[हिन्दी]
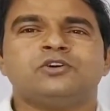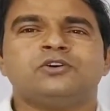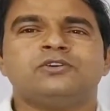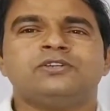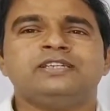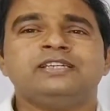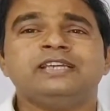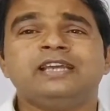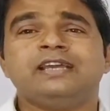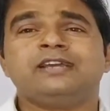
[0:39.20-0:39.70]
और
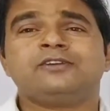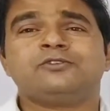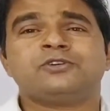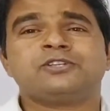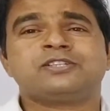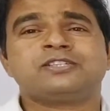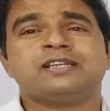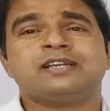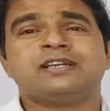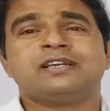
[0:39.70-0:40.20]
ये
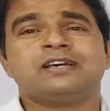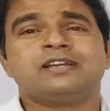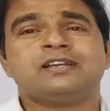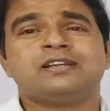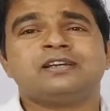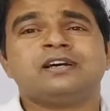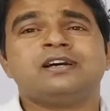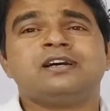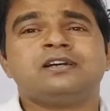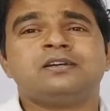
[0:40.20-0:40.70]
क्वेश्चन करना
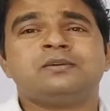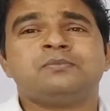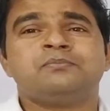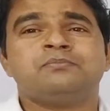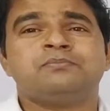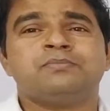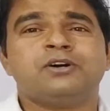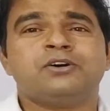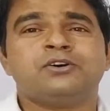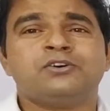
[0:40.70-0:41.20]

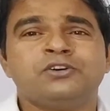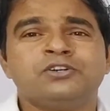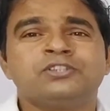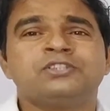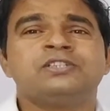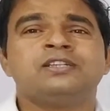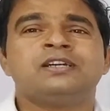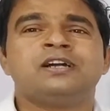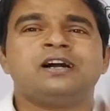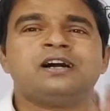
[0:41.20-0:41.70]
बहुत
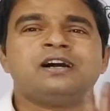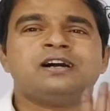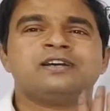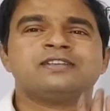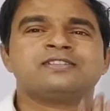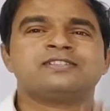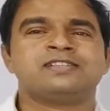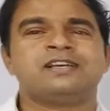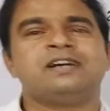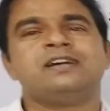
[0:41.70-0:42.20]

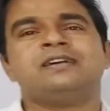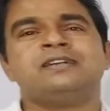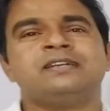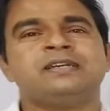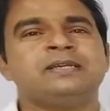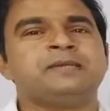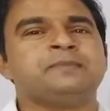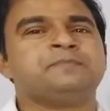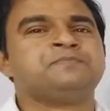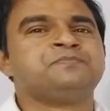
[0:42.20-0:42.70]
आसान है
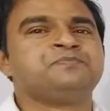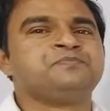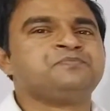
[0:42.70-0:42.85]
